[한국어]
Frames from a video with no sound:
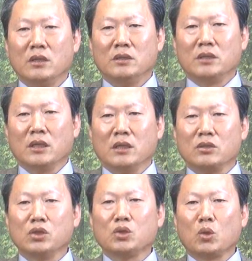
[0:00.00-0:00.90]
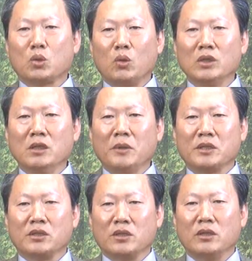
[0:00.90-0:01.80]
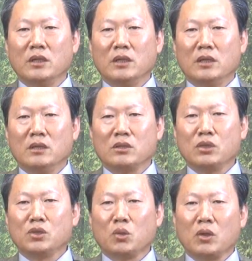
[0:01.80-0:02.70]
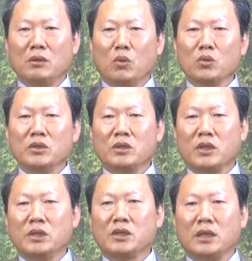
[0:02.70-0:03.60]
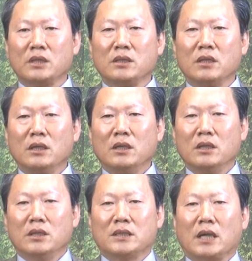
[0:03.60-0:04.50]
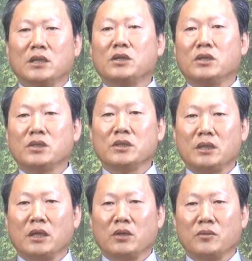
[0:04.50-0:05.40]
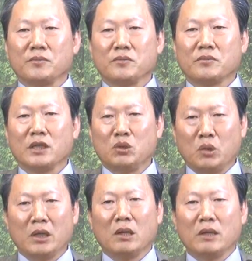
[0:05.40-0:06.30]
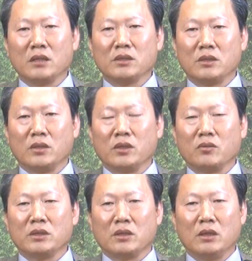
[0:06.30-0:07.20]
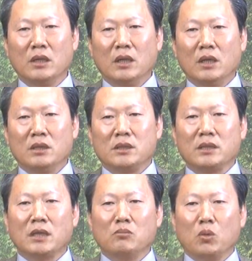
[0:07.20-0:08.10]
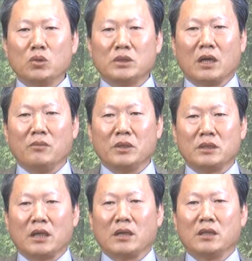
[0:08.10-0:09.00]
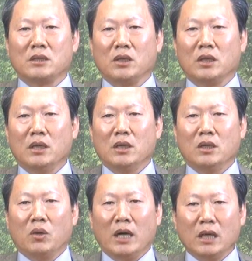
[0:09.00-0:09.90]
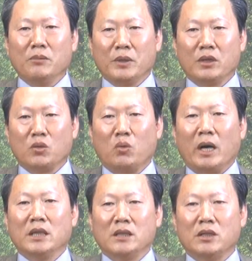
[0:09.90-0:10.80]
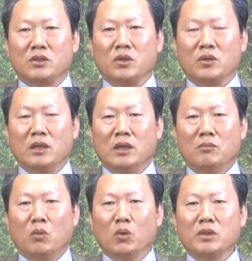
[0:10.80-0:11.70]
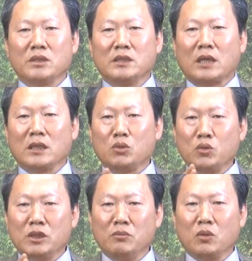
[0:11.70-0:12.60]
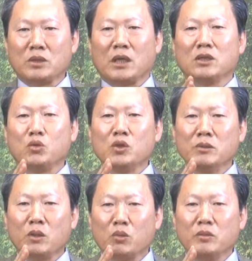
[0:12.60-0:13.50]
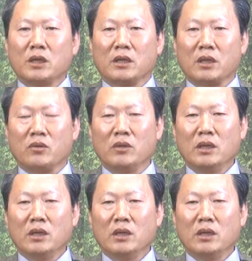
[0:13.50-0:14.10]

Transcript: 이제 스스로 독립해서 스스로가 모든 걸 결정하는 이 자기 결정 시대예요. 이 죄라고 하는 것은 그거예요. 그래서 세상 모든 사람들은 자기가 이제 하나님 돼 있고 왕이 돼 있어요. 모든 것은 자기 중심이고 자기 중심대로 움직여야 돼요.